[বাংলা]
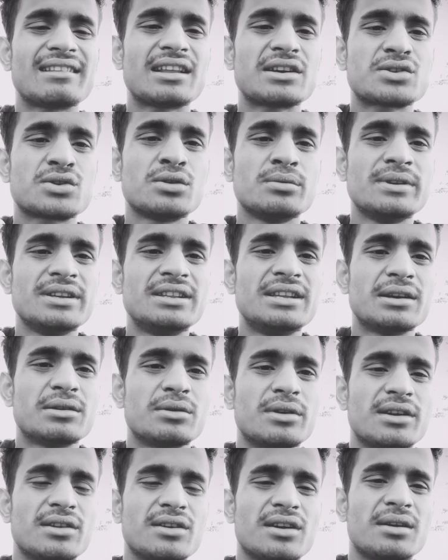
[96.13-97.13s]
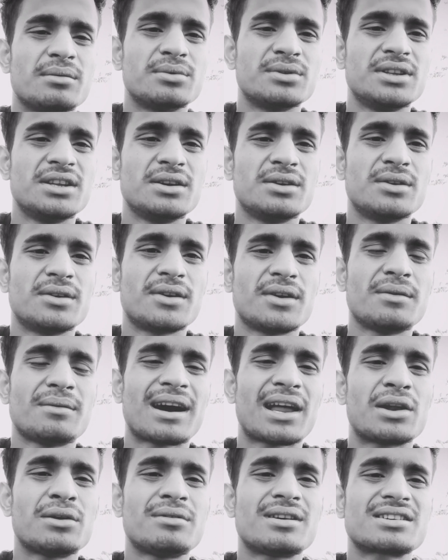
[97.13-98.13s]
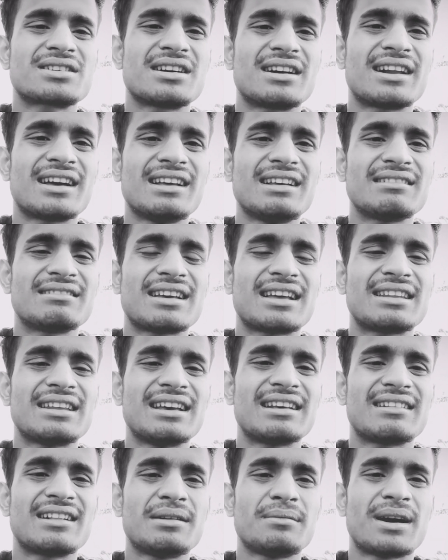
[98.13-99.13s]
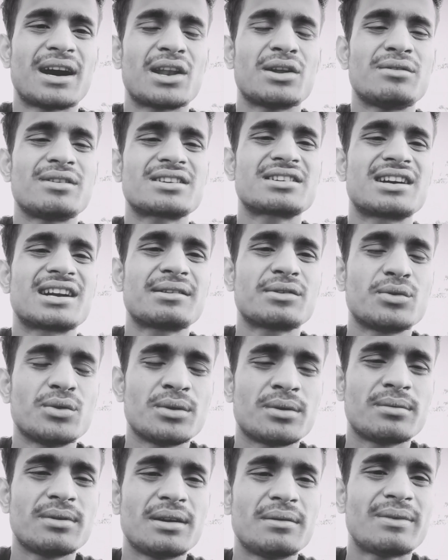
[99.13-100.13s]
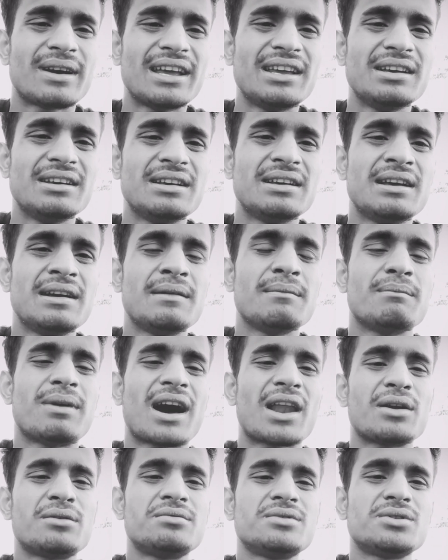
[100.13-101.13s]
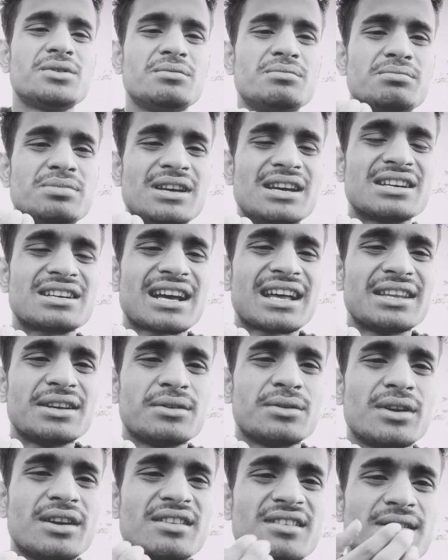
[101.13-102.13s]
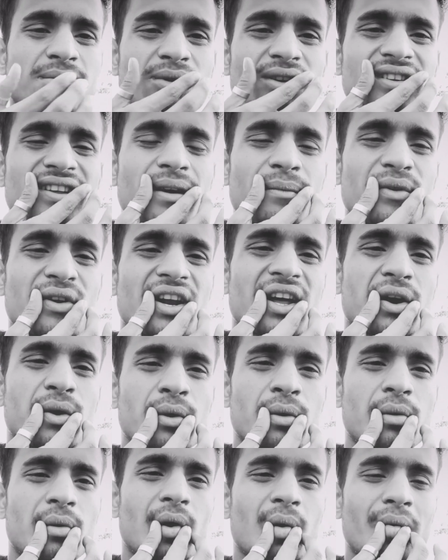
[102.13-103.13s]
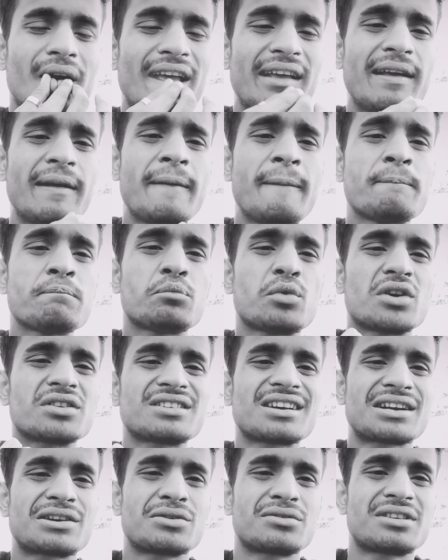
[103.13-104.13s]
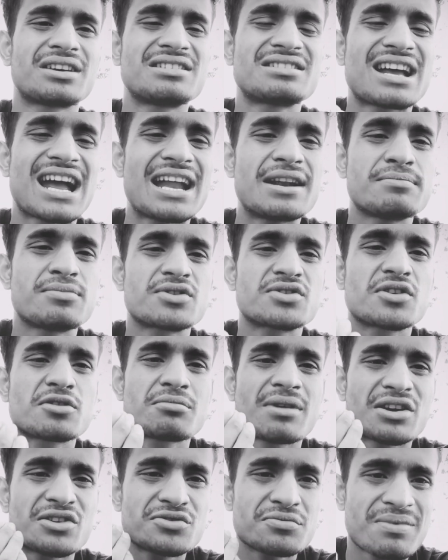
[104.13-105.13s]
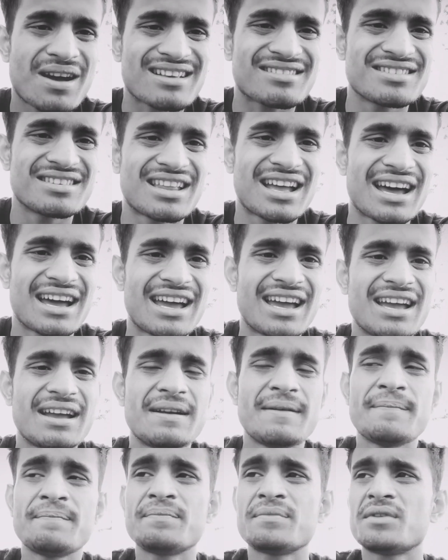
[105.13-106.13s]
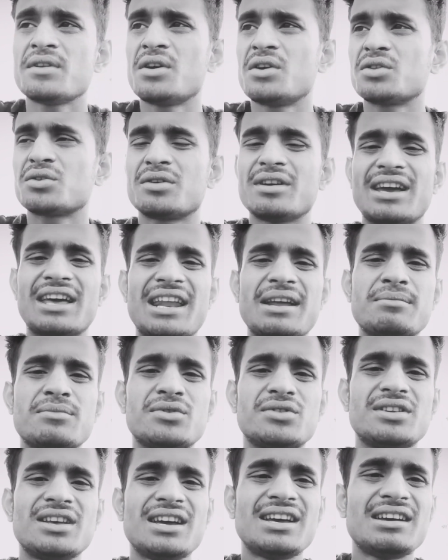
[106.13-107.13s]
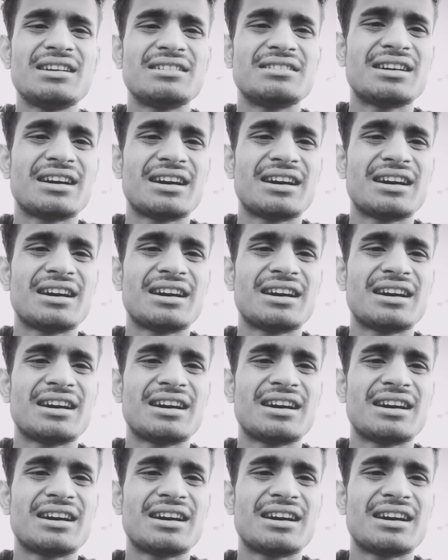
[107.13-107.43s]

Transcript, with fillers: এটা সুবিধে করে দেওয়া বুদ্ধি করে ভালোবাসাটা যাতে ভালোবাসাটা করবের পাই ভালো মতন বিয়ে শাদি করে জীবনযাপনটা করবের পাই পঞ্চাশ সত্তর ষাট বছর মানুষ বাঁচি থাকে তো এর মধ্যে